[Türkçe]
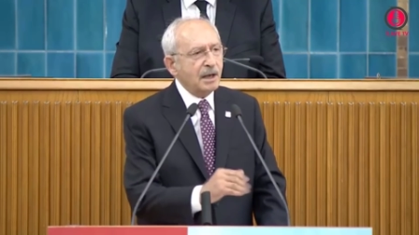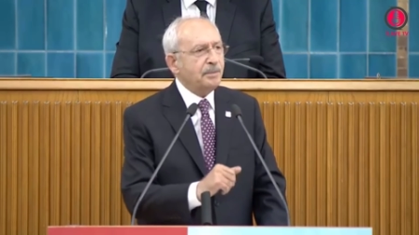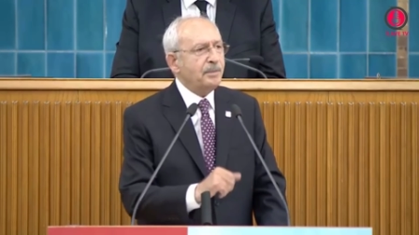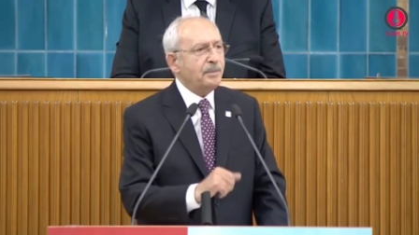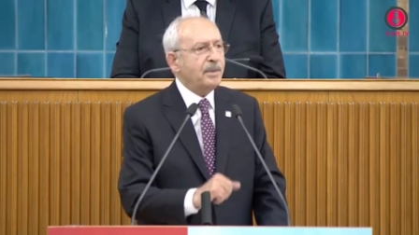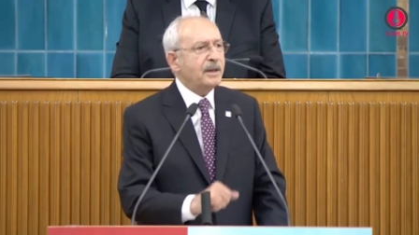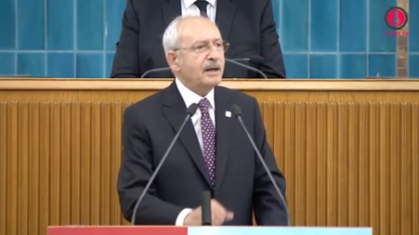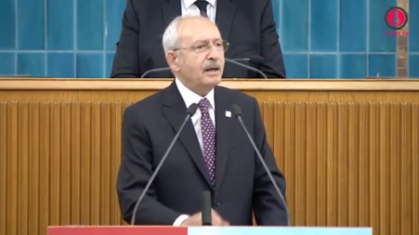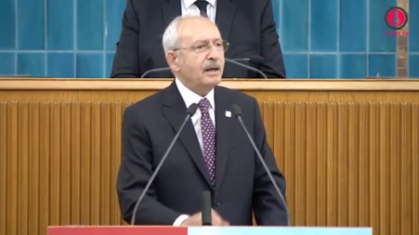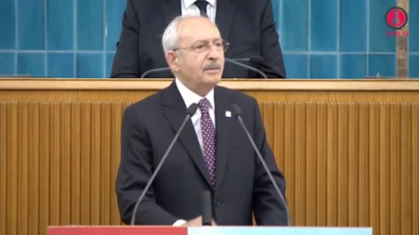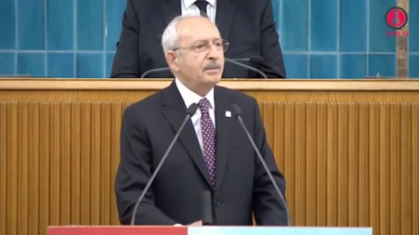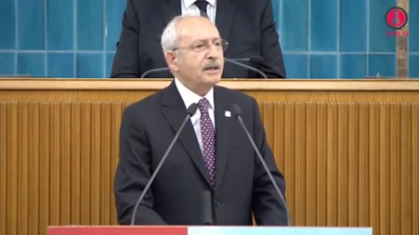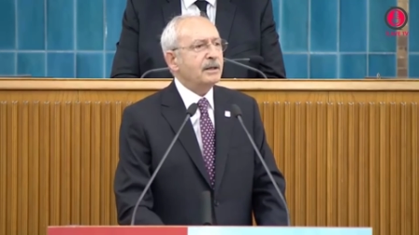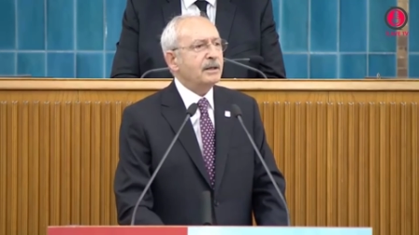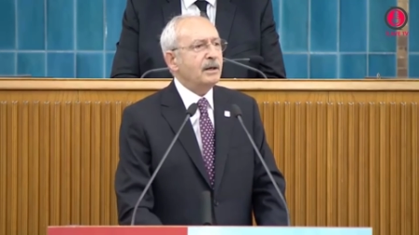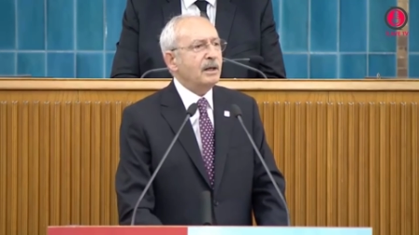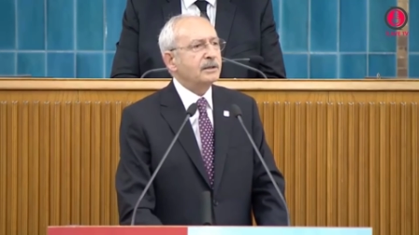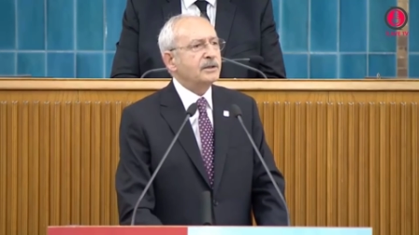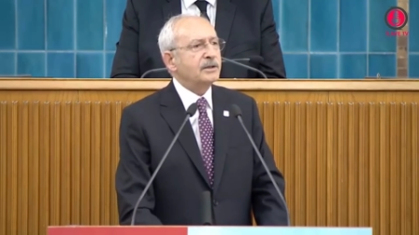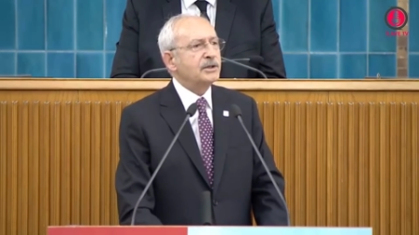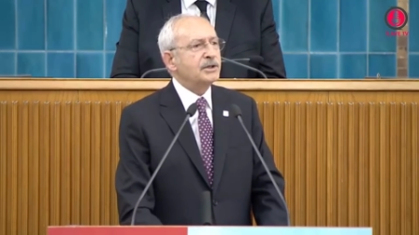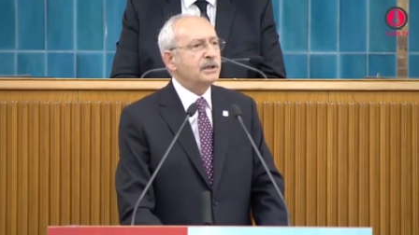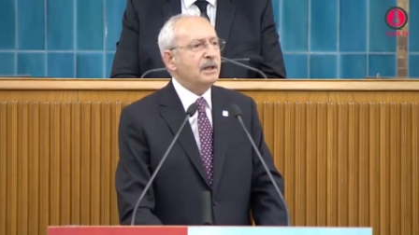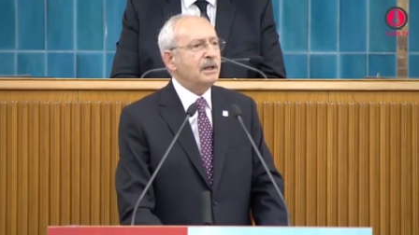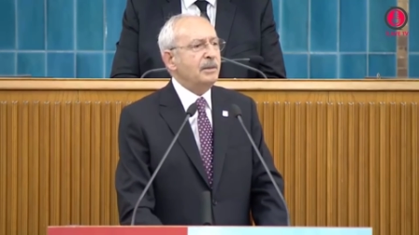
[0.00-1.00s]
hep beraber
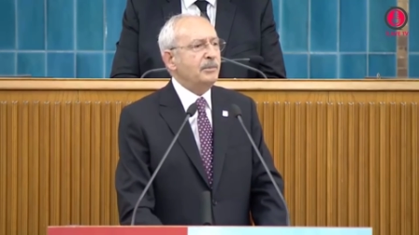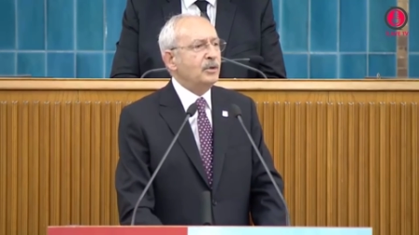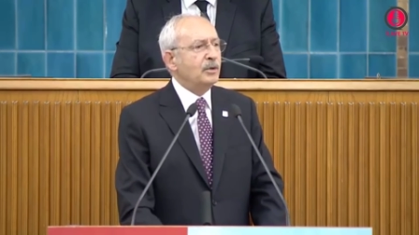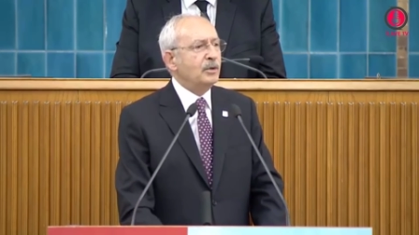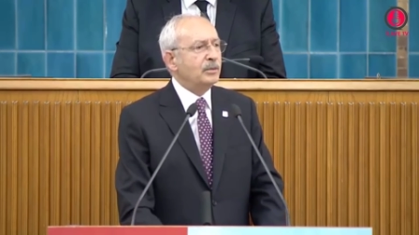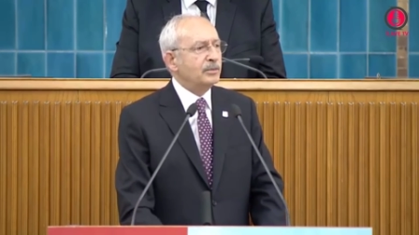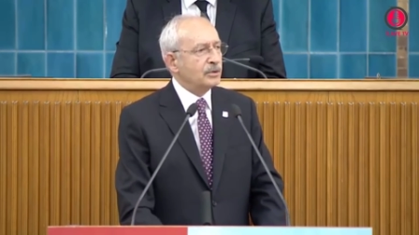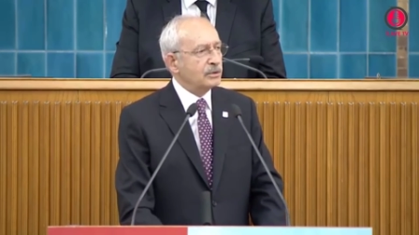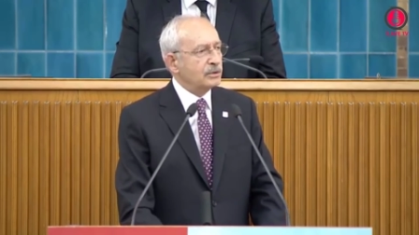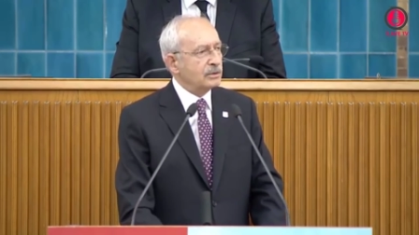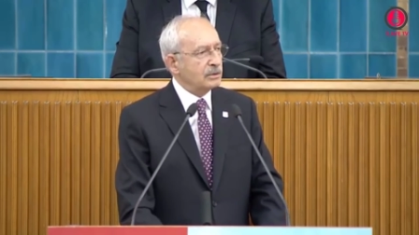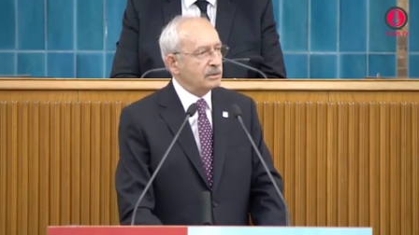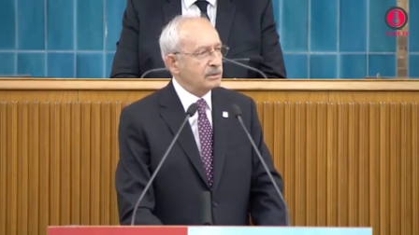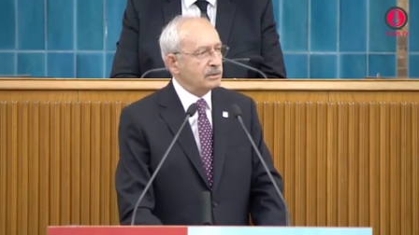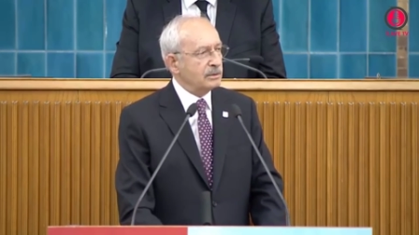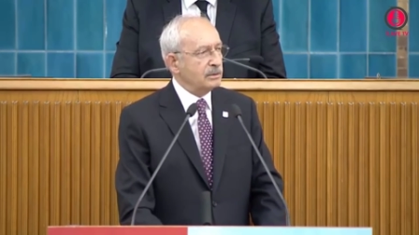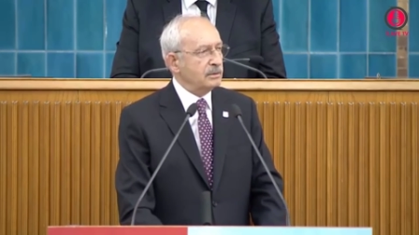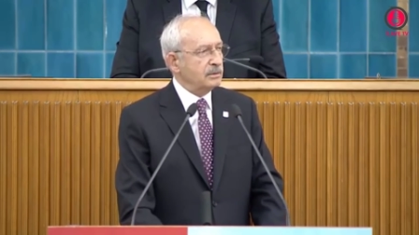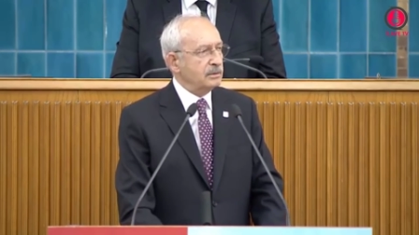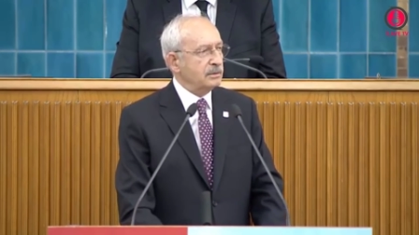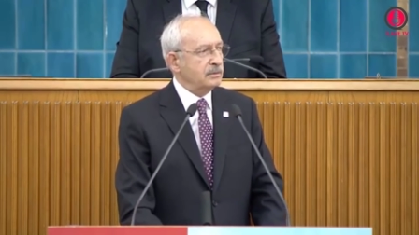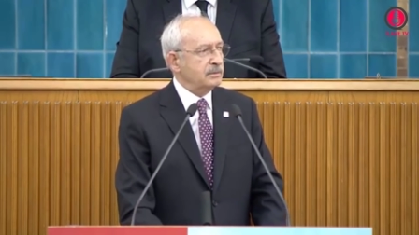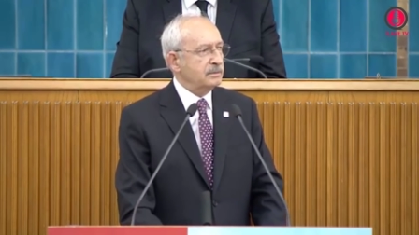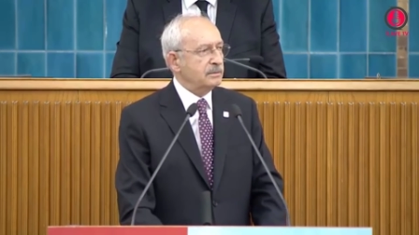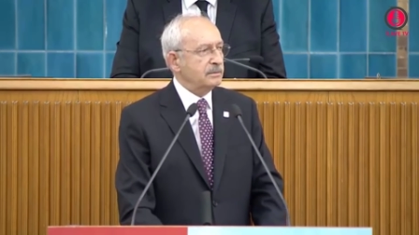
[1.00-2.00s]
alkışlamıyor
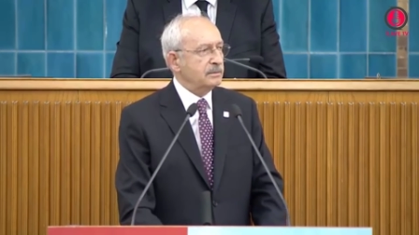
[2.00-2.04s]
muydunuz?